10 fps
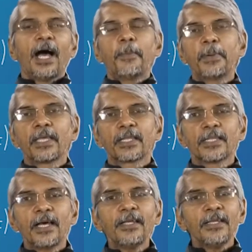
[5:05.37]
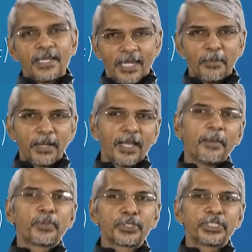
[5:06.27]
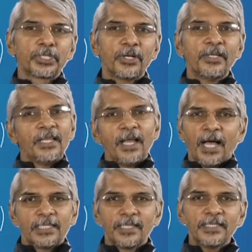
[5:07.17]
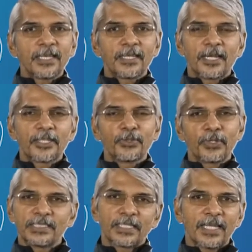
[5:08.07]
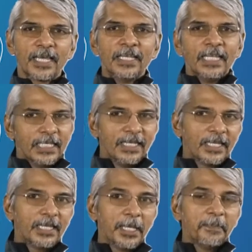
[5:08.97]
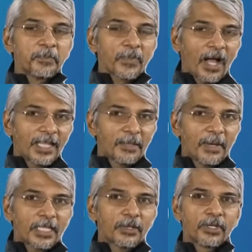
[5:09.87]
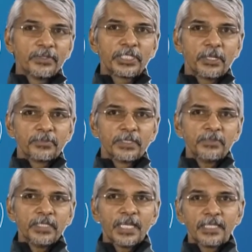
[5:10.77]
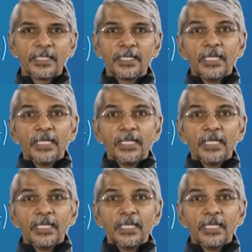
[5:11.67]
அப்படிங்கிறது தான் நாமெல்லாம் புரிஞ்சுக்கணும் அதுதான் சரியானதும் கூட சரி தானே இன்றைக்கி அந்த மாதிரி ஒரு விஷயம் எது